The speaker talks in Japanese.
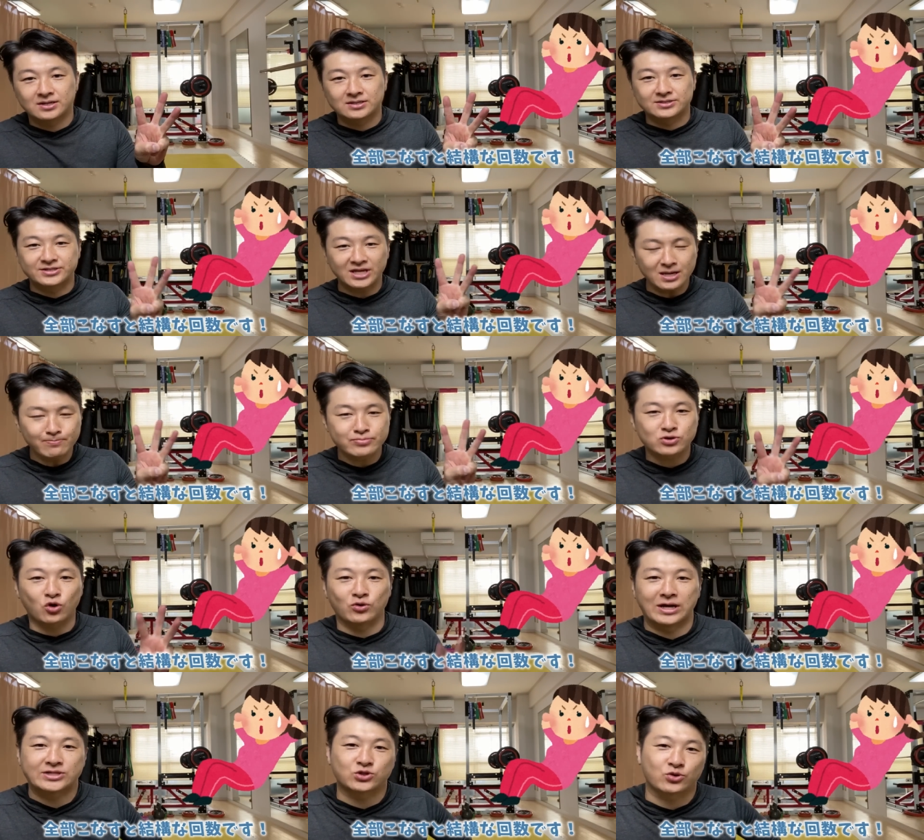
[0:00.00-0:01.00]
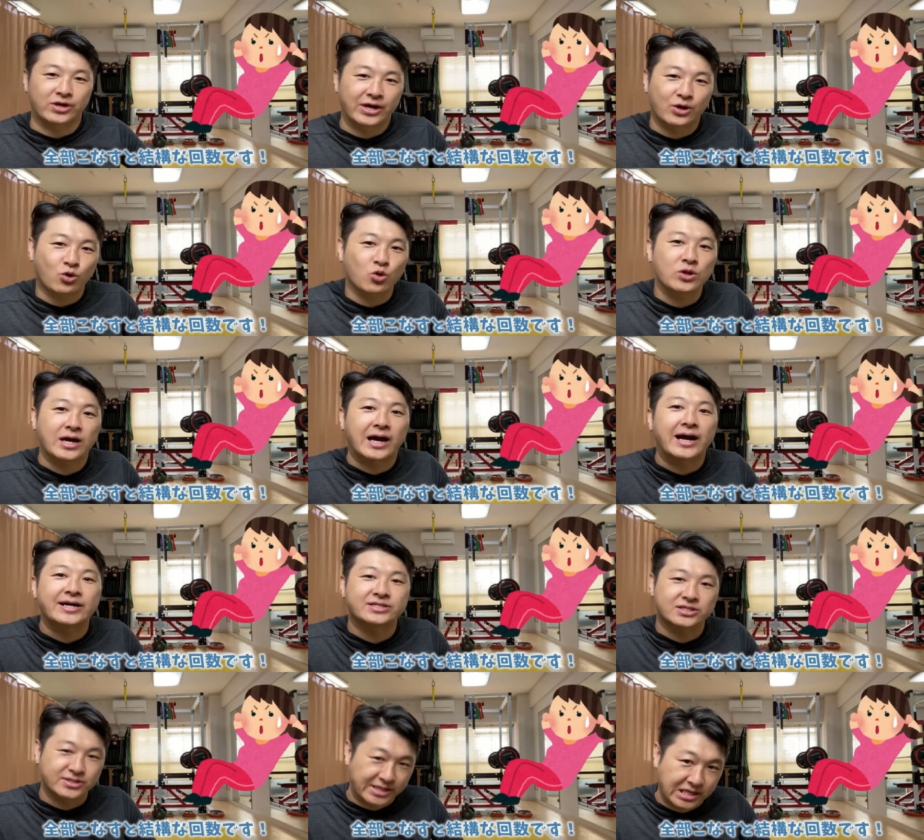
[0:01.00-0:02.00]
全部こなすと結構な
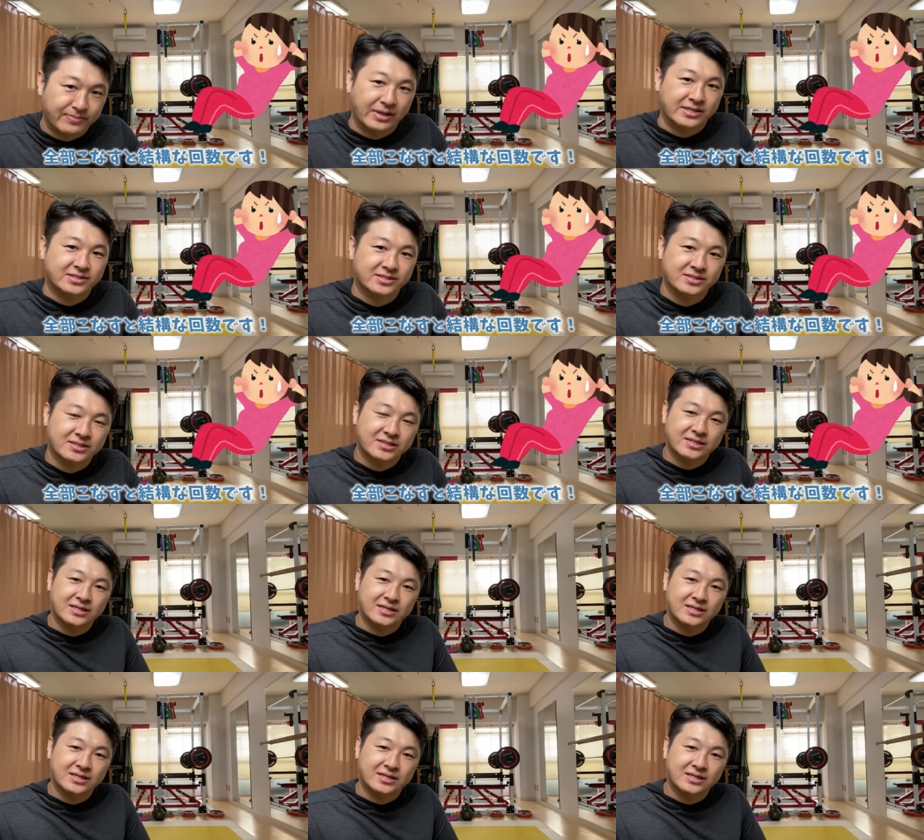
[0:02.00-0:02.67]
回数になります。